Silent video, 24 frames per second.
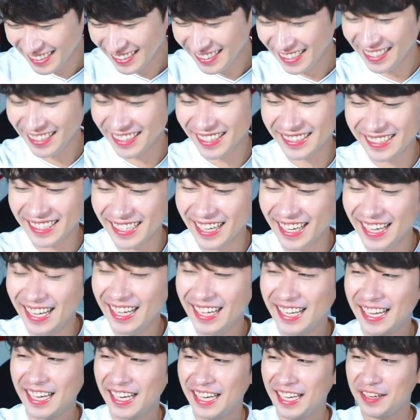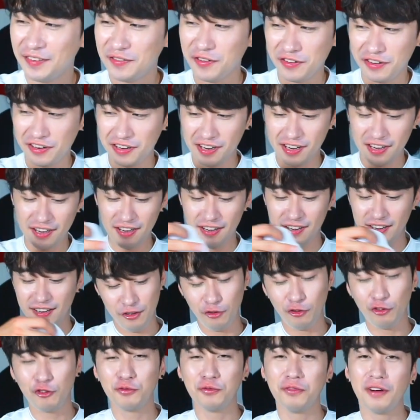이렇게 제가 오늘
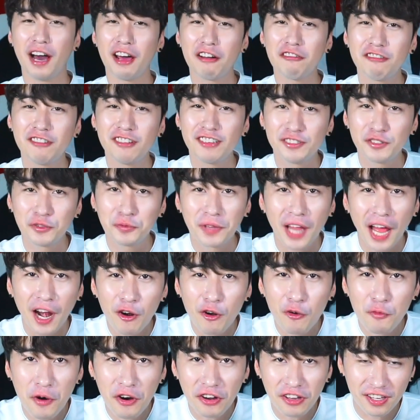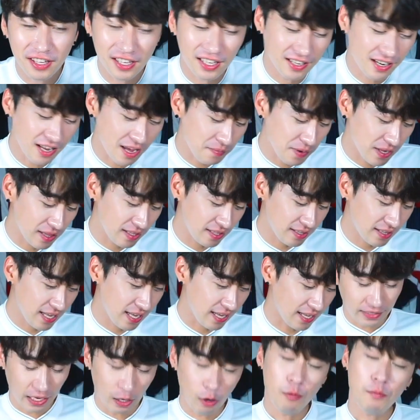유튜브 하루는 좀 날로 먹기를
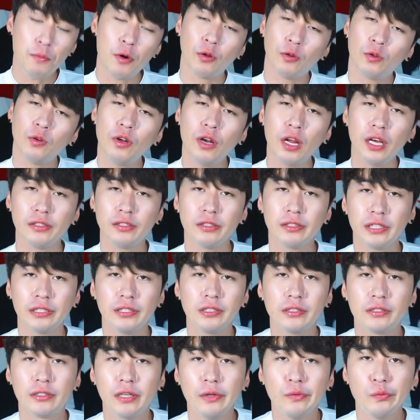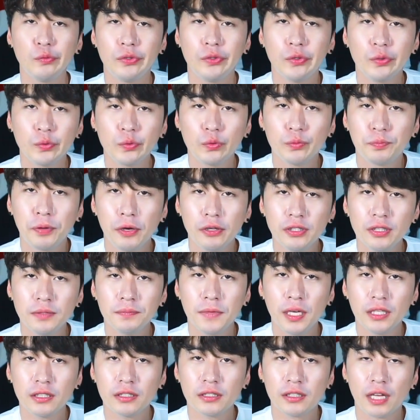해봤는데 날로 먹는 건 아니죠 사실. 그래도 이것도
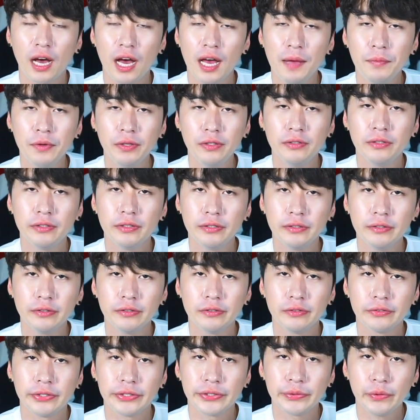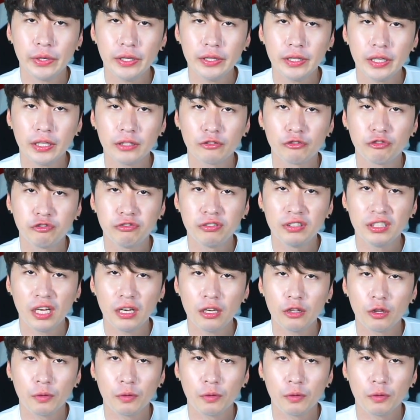편집까지 다 하면은 죄송한데 한 2시간은